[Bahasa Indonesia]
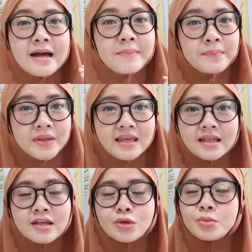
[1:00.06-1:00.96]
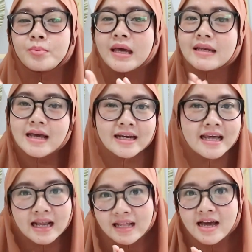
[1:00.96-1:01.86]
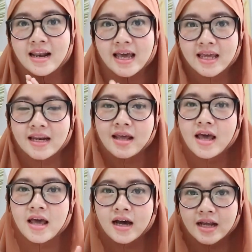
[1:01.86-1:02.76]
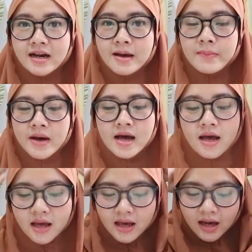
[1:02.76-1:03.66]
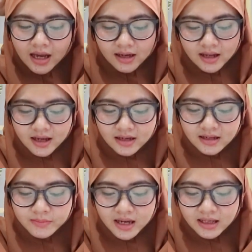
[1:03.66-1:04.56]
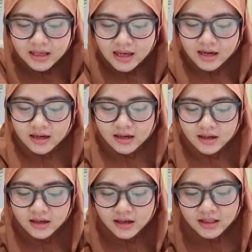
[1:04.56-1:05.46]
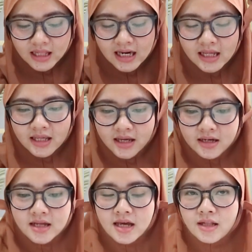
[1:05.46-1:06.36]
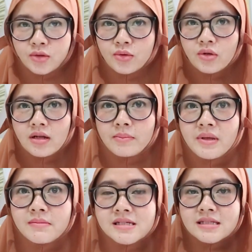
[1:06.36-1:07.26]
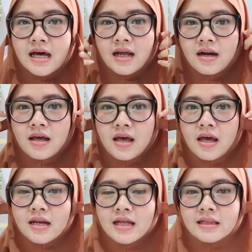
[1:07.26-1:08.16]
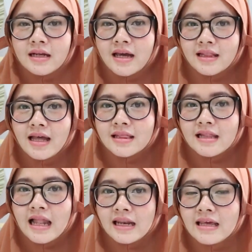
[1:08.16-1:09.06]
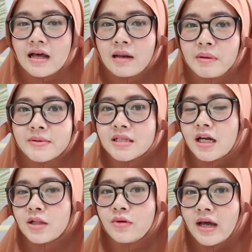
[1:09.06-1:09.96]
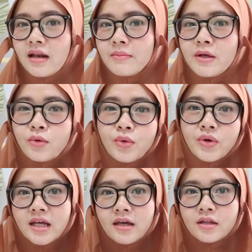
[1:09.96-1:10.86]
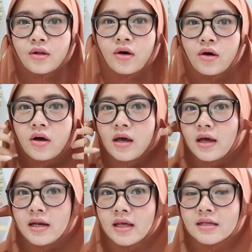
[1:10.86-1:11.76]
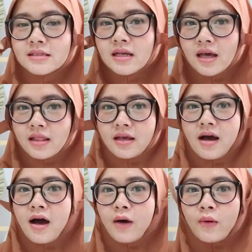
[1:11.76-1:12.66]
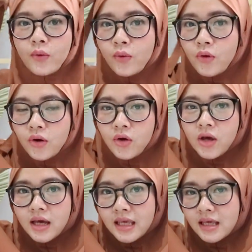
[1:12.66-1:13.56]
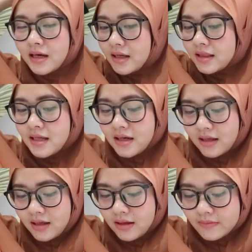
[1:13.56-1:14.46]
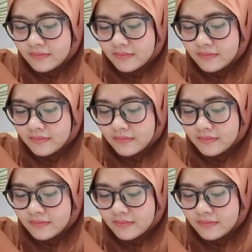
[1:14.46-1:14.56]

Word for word: Tapi ini tuh beda dari yang lain Karena apa? karena di bagian uh, talinya dia itu lebih besar dan ternyata tali yang lebih besar itu kayak lebih unik gitu loh nih jadi ketika aku ikat gini